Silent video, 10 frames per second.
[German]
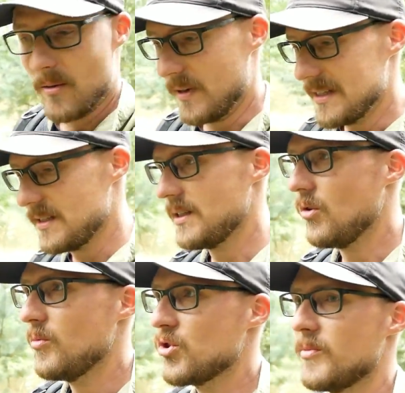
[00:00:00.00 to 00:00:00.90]
Und das ist ja
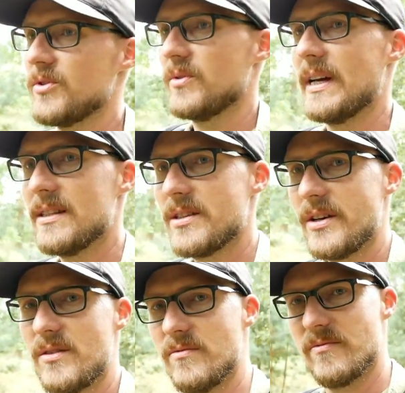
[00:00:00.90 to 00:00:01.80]
auch immer schon mal so ein
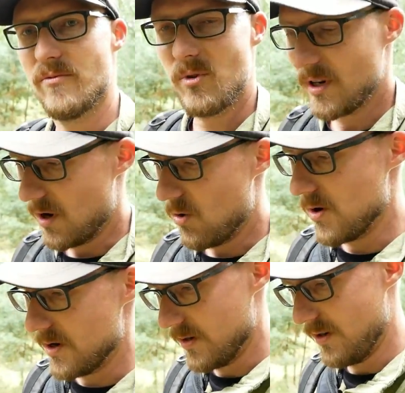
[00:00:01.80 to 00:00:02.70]
Anzeichen, wo dann
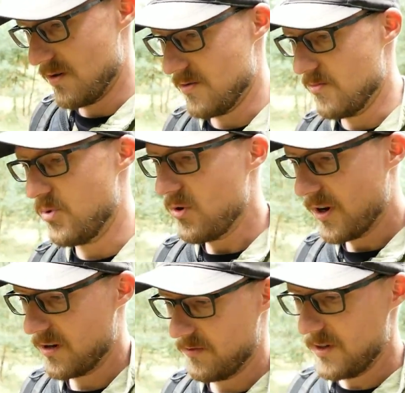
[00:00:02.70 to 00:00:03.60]
auch ja,
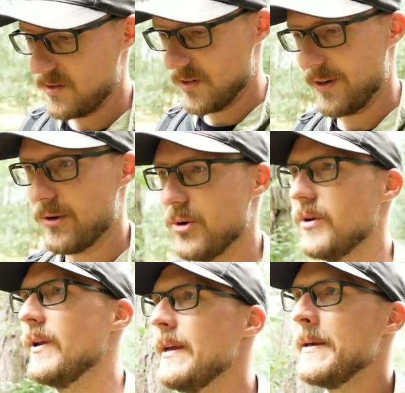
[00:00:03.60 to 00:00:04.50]
Bunker gewesen sein können.